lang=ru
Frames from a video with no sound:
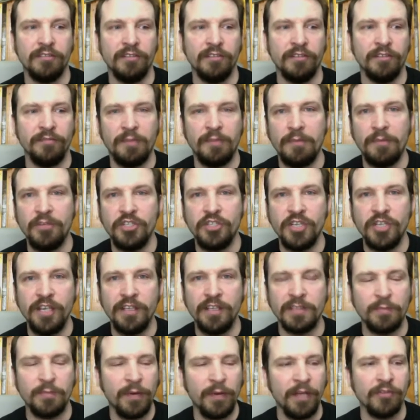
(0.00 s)
э, в
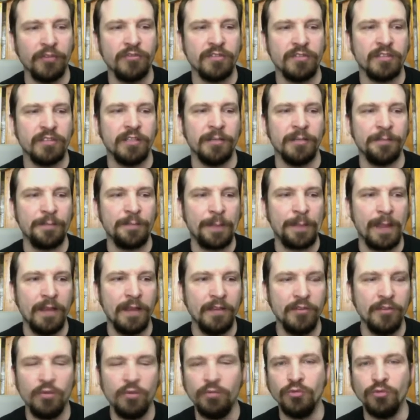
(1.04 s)
помещение спрячусь, там,
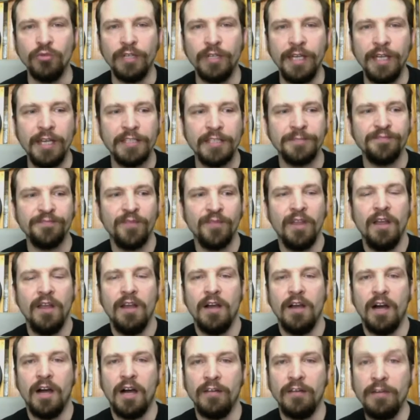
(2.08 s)
ее буду греть,
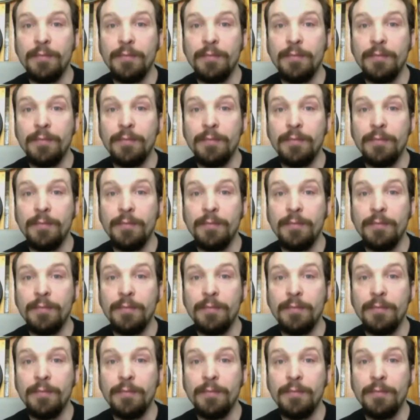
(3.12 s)
а вы